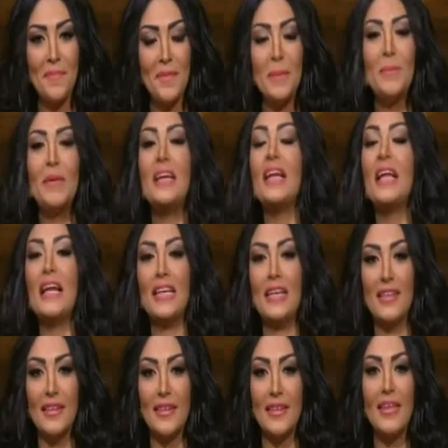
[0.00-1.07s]
مين اللي قال
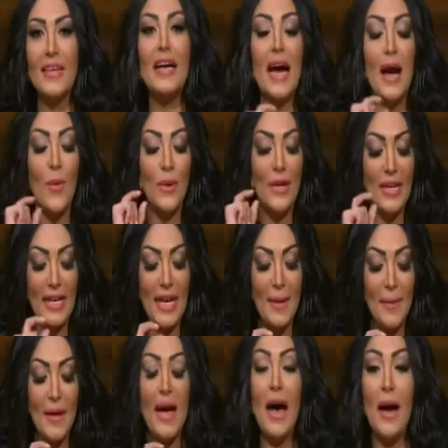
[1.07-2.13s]
كده اول
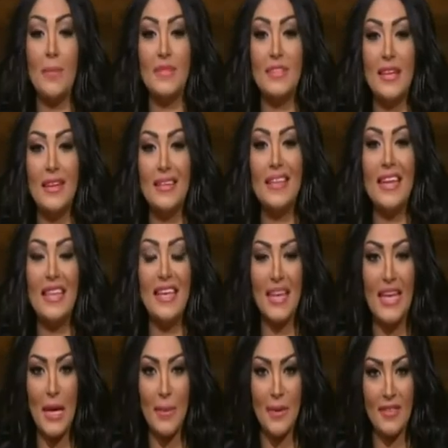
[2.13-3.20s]
اجابه حمزه تاني
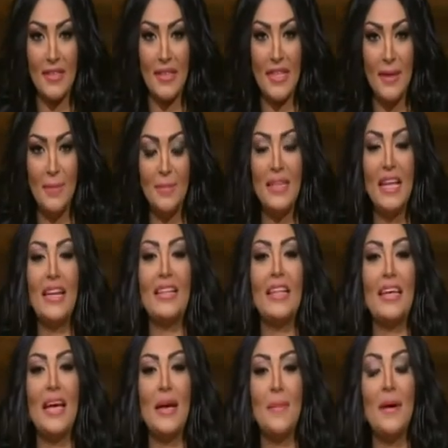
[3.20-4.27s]
اجابه سليم تالت
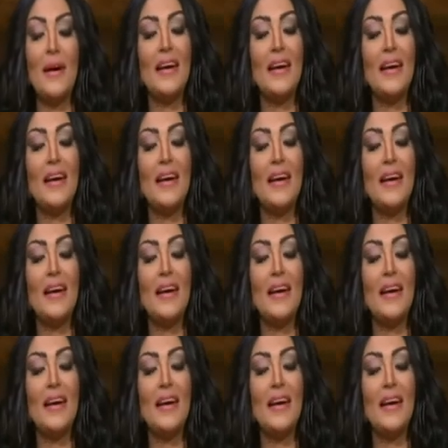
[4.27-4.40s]
اجابه